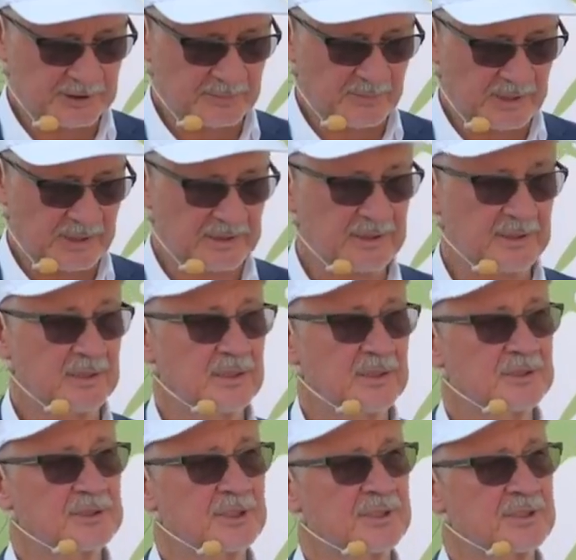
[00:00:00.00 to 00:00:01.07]
собрание
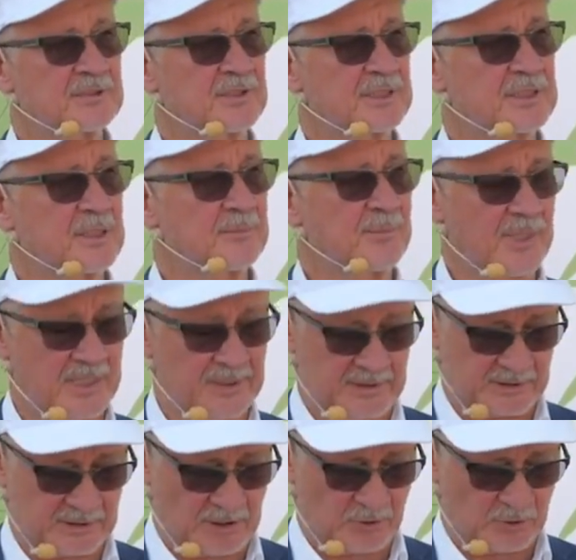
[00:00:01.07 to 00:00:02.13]
инжиниринговой
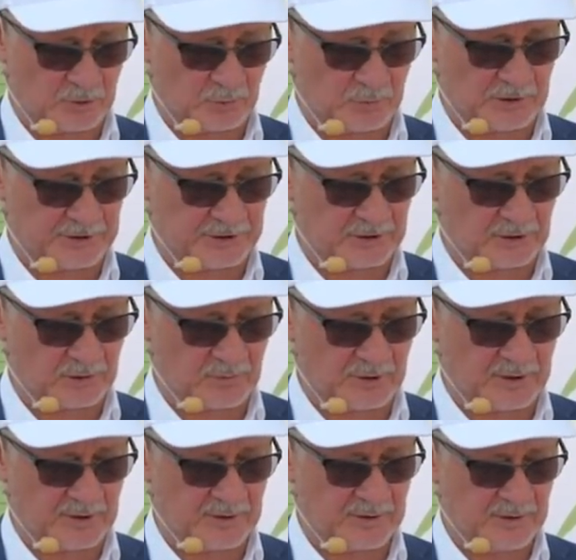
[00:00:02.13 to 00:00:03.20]
компании «ЗАО струнной
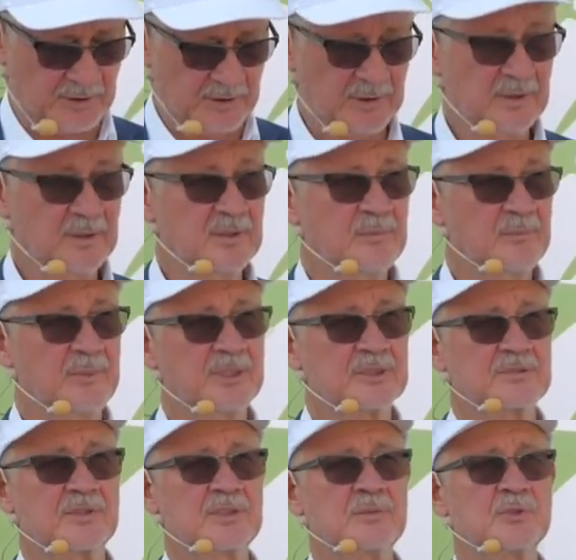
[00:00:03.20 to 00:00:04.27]
технологии»
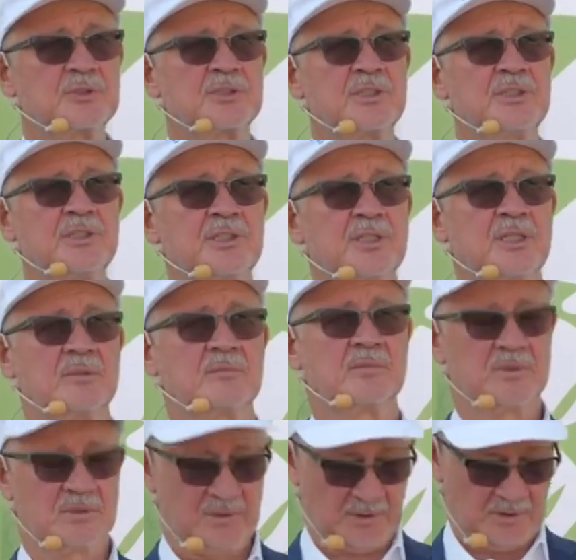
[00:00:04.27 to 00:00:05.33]
перед своим учредителем –
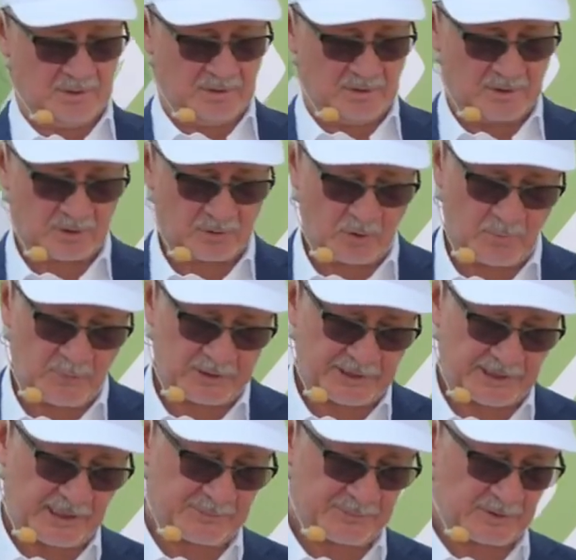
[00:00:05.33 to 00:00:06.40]
Global
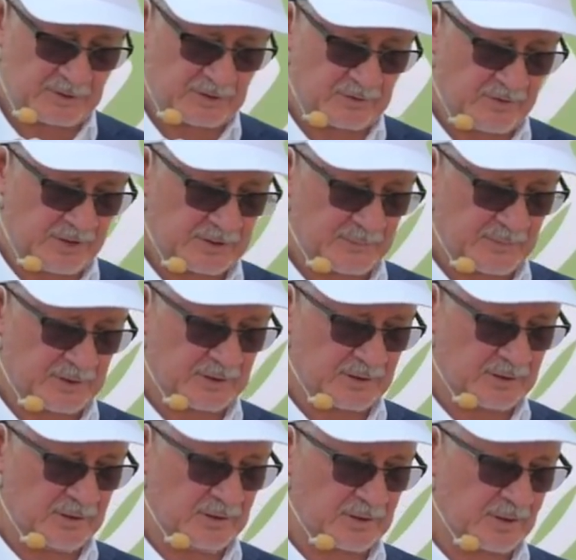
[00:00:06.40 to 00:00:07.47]
Transport Investment
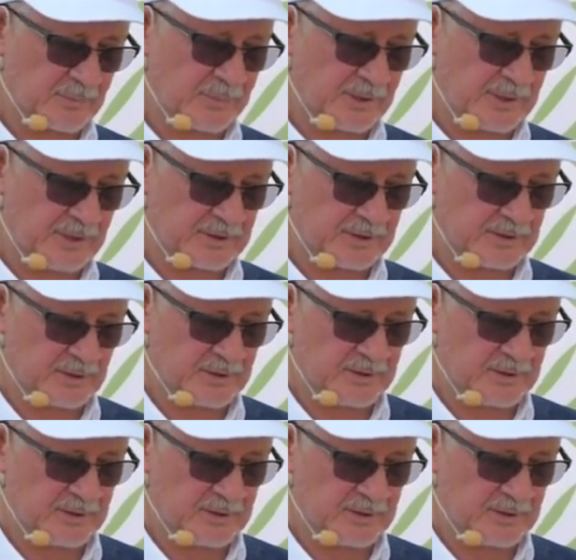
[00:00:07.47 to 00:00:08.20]
Incorporated.